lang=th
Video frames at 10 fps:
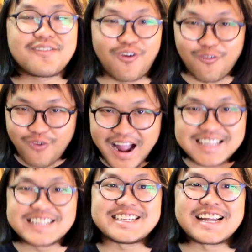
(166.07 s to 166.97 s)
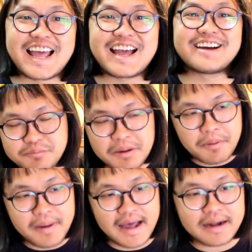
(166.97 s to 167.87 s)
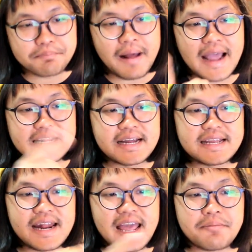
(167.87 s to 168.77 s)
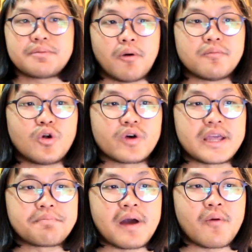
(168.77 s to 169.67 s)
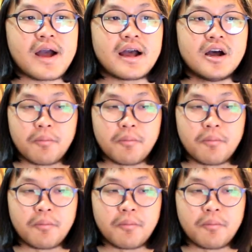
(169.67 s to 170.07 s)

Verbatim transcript: ผมว่างจริง ๆ แล้วเมื่อประมาณปลายเดือนที่แล้วที่ผมลงคลิปไปว่า